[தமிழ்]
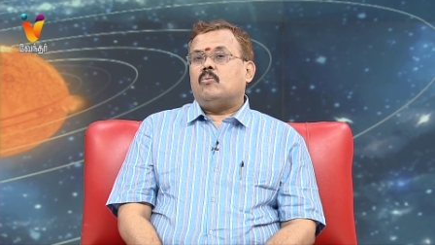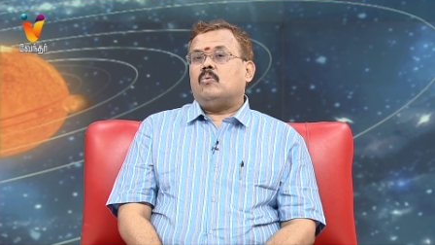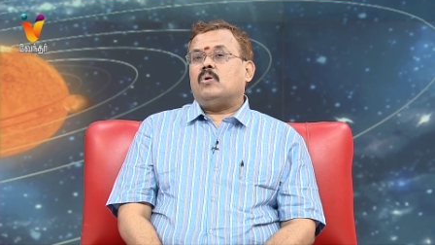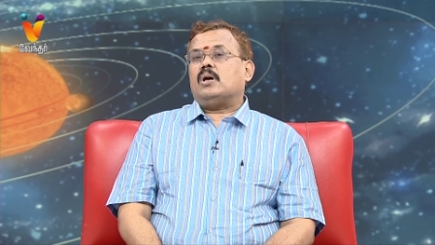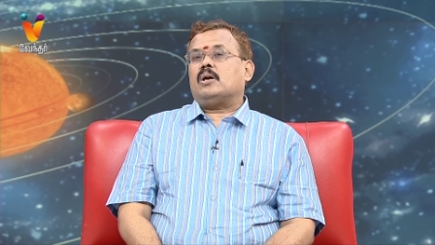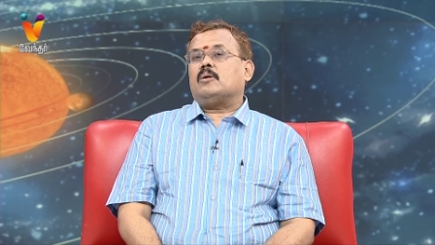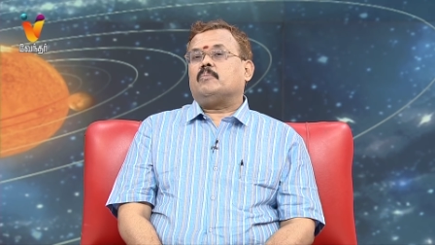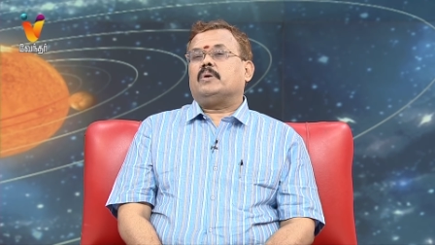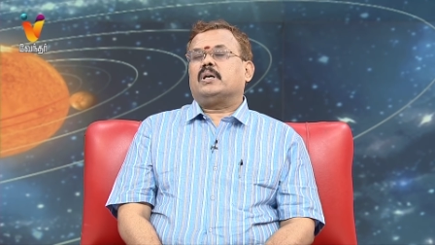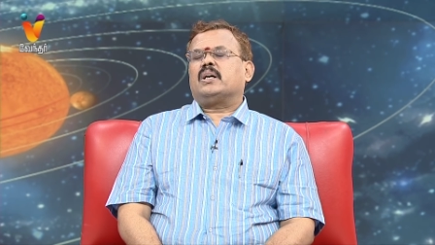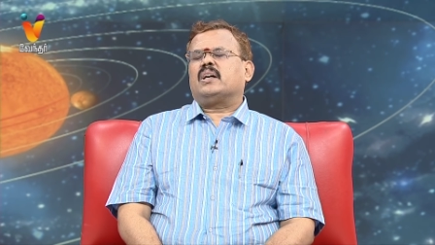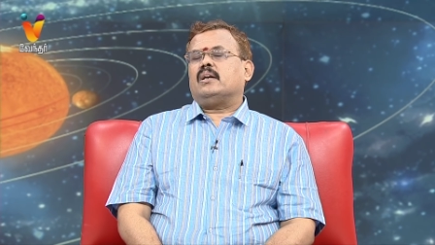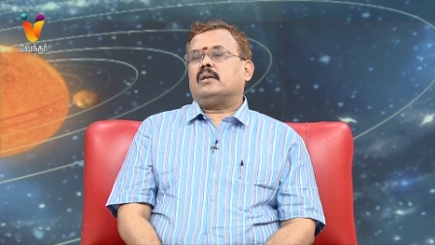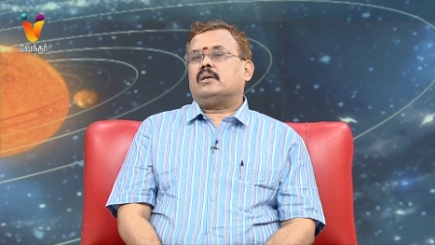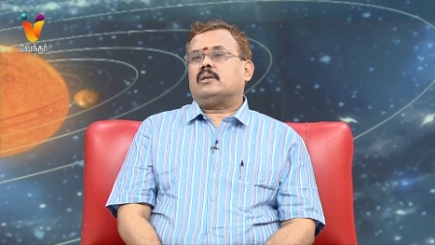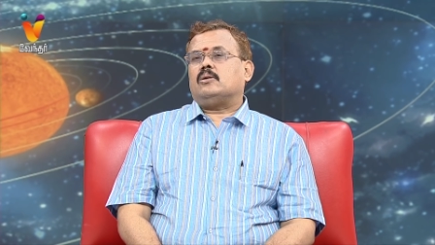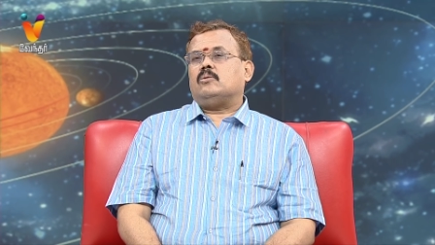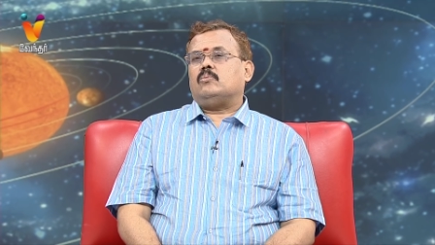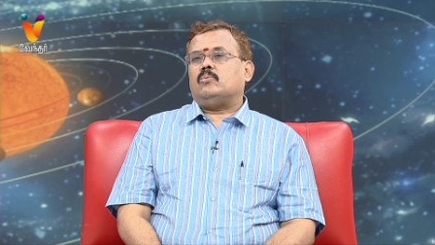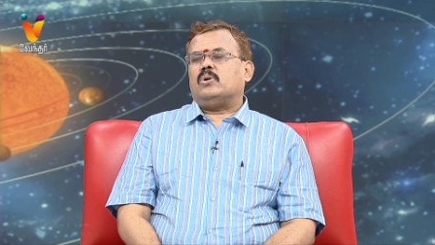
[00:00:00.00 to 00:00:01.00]
உலக
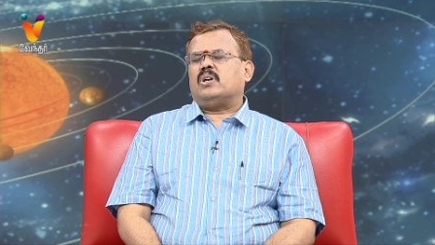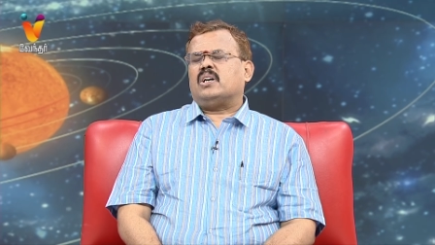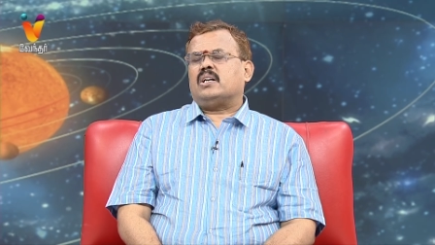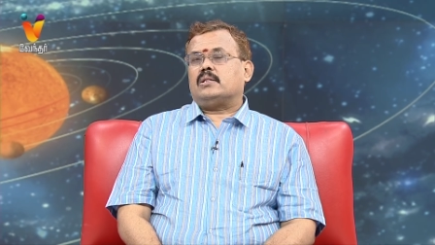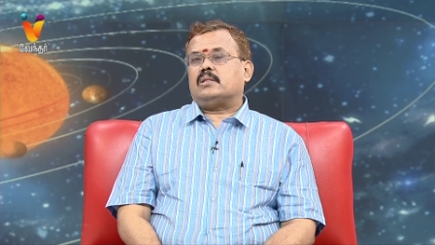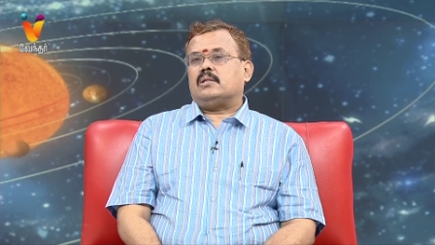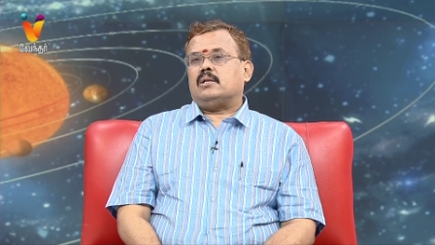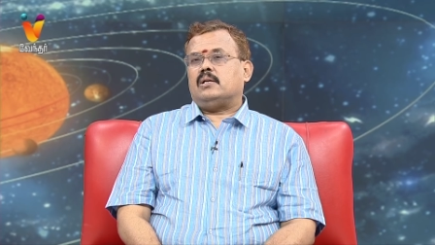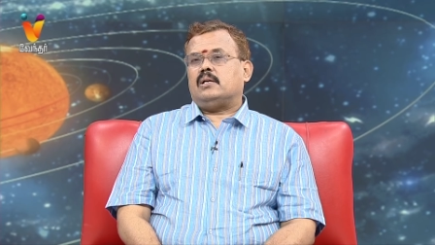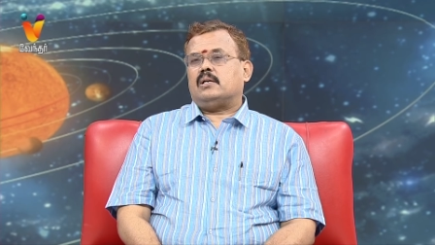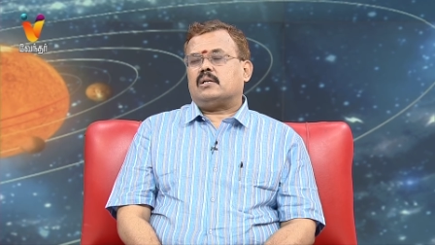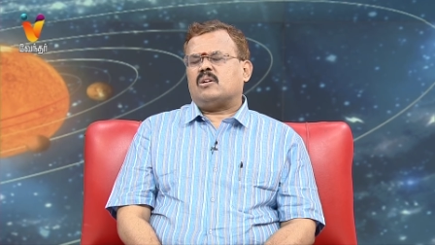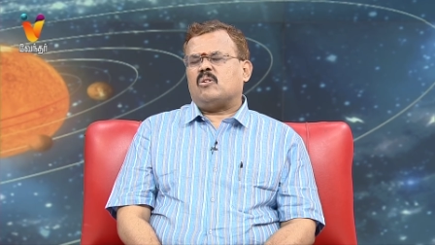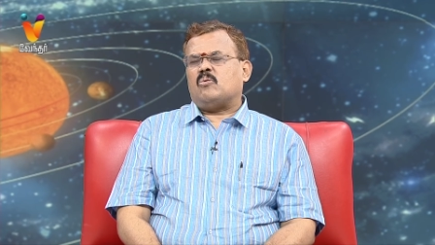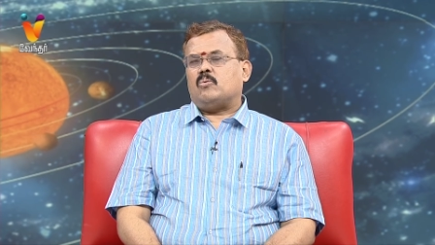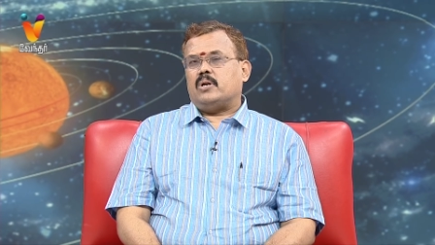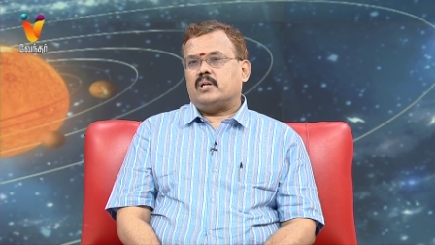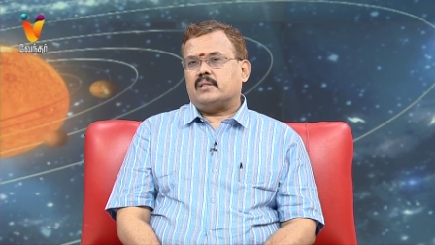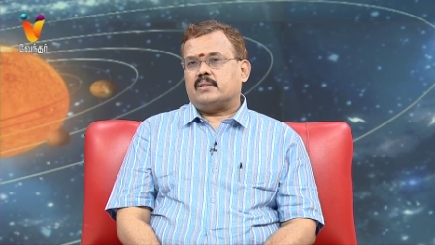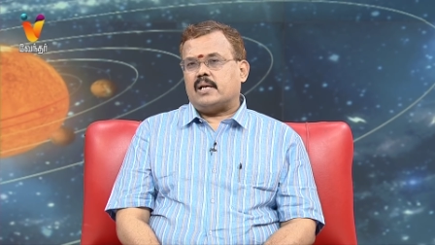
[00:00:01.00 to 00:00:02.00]
மக்களுக்கும் உலகத்தில்
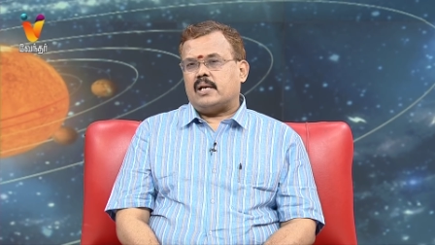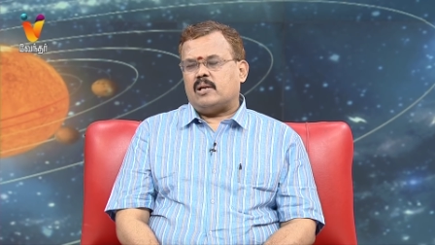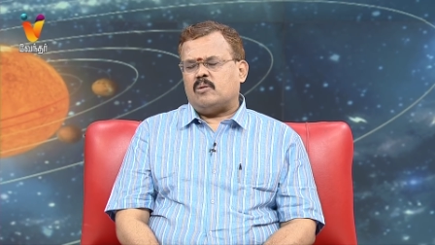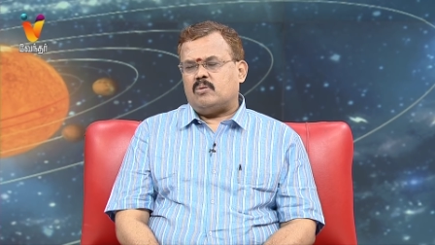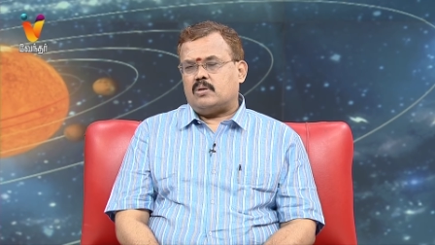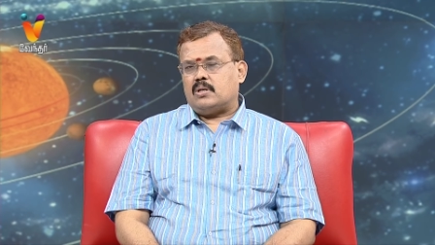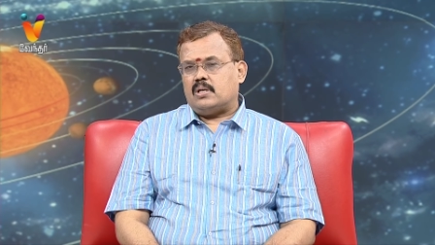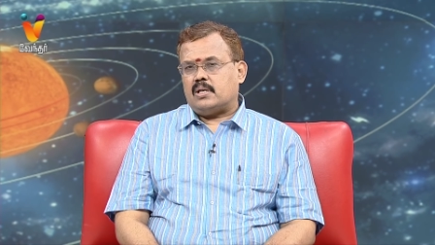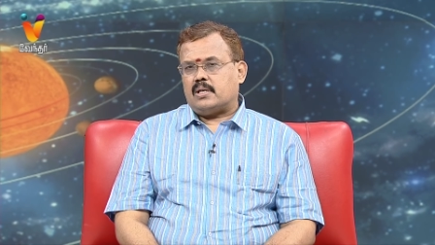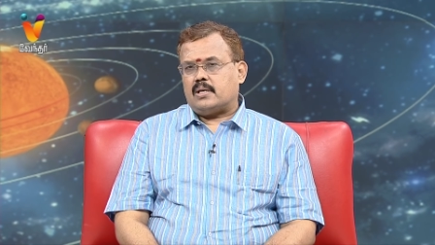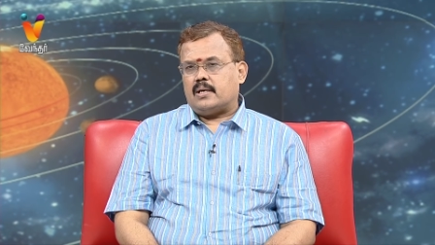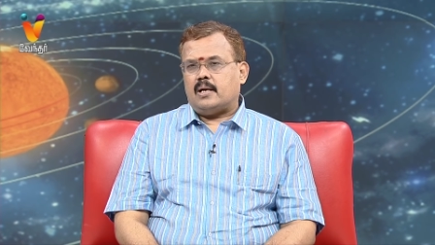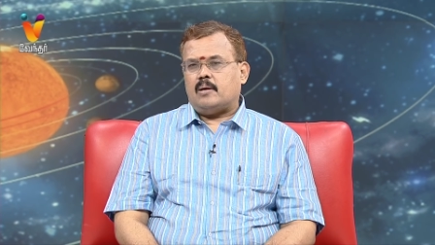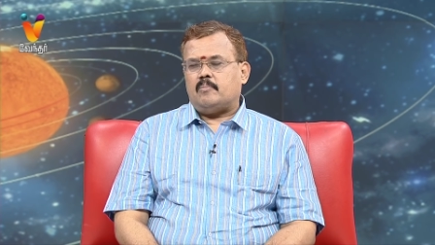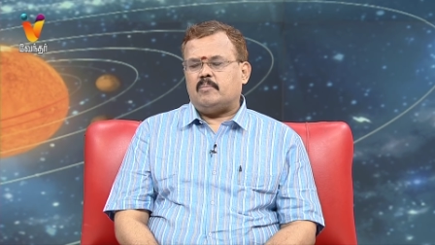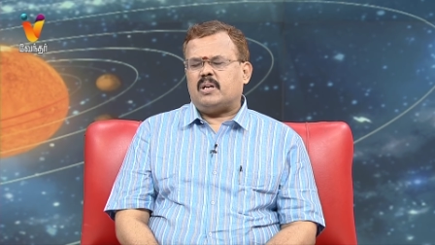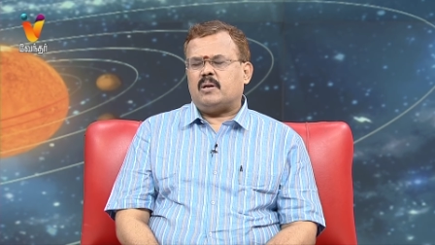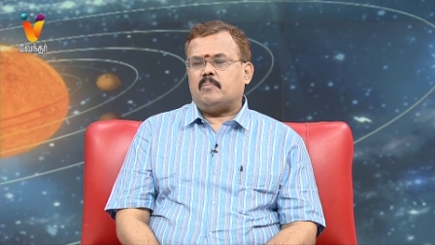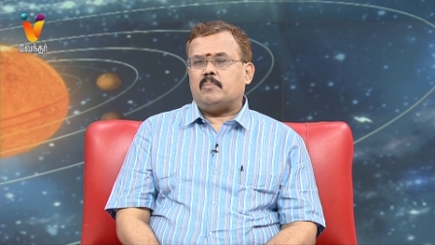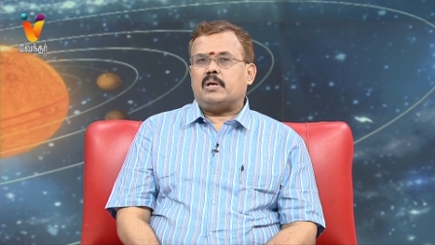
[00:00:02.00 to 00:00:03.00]
இருக்கக்கூடிய
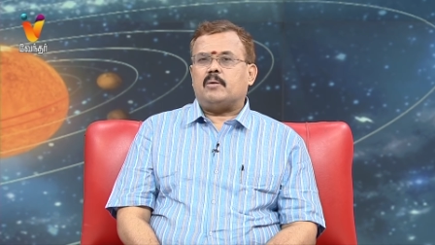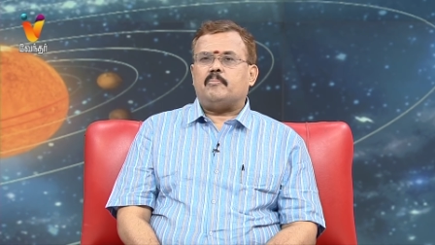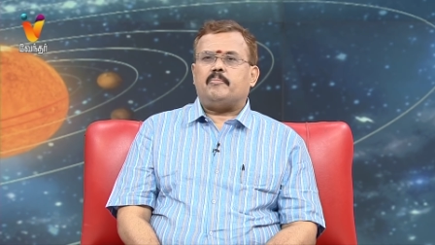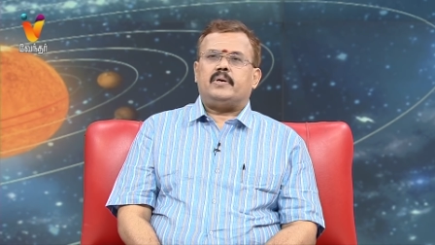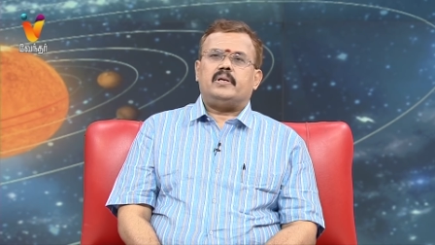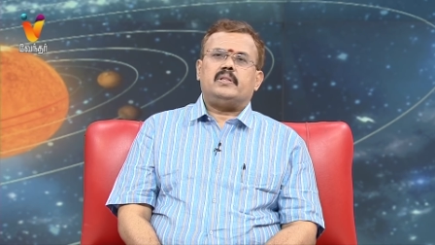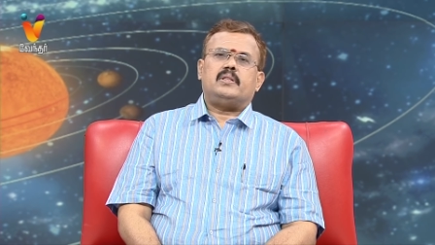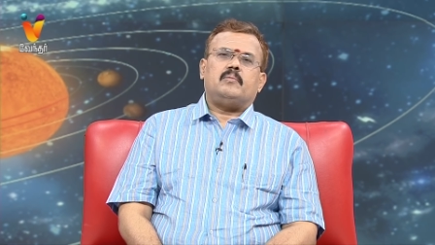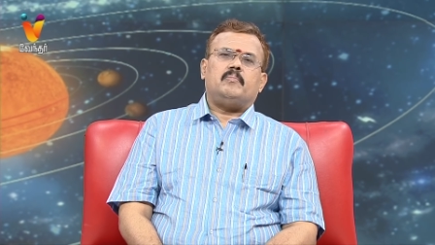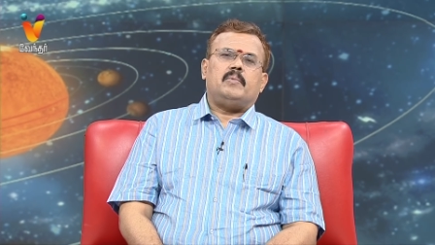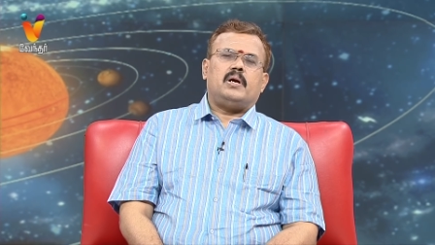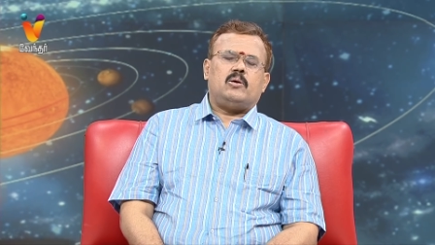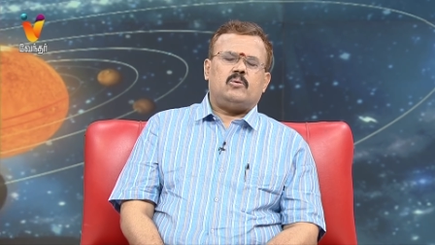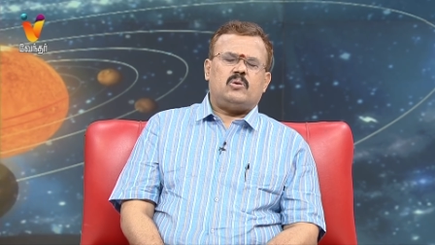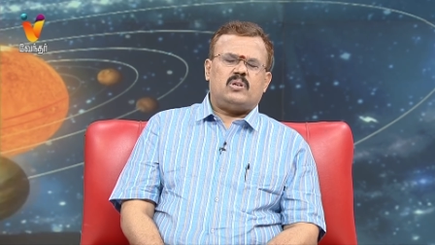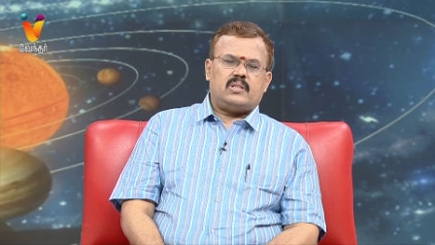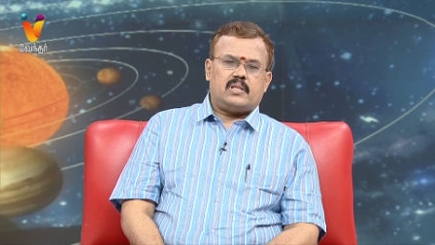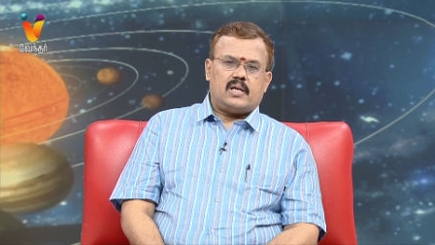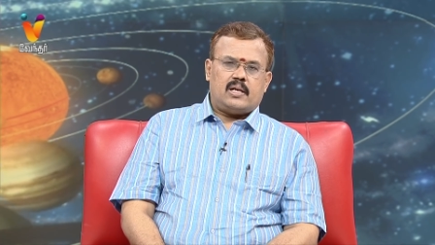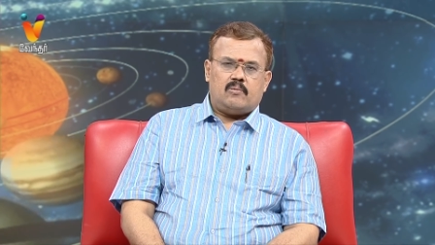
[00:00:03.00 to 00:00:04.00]
தலைவர்களுக்கெல்லாம் மிக மிக பிடித்தமான
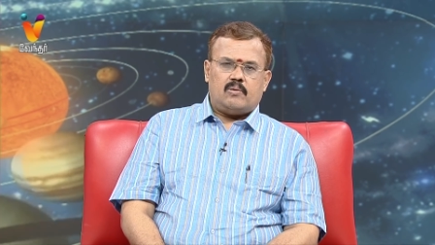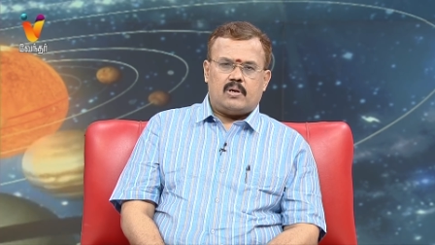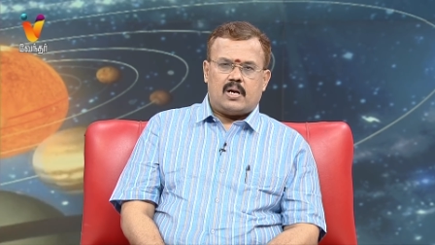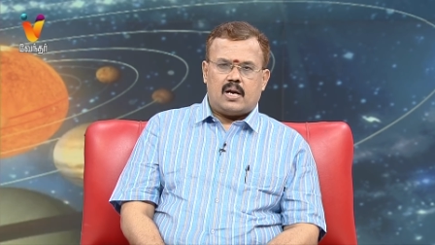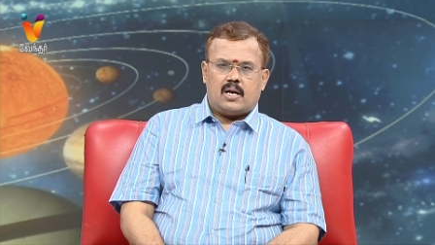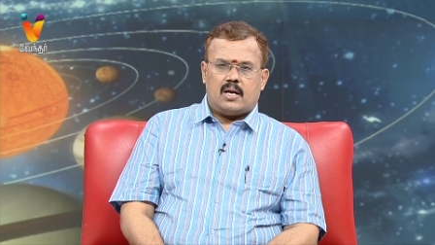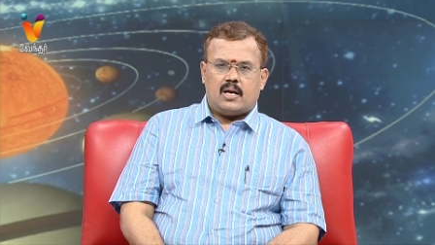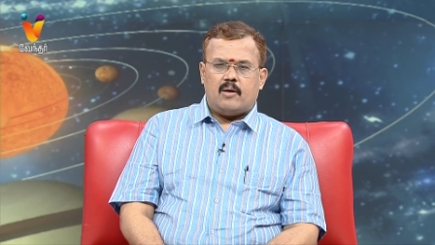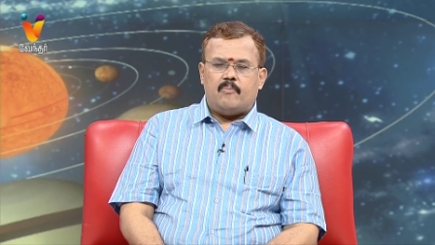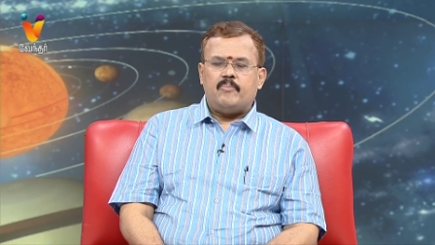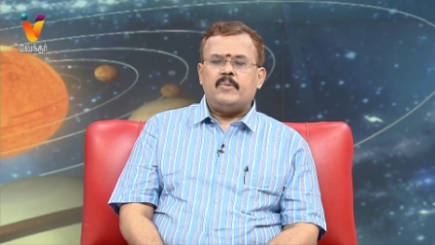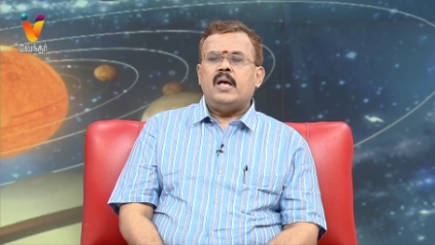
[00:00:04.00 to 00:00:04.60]
ஒரு தலைவராக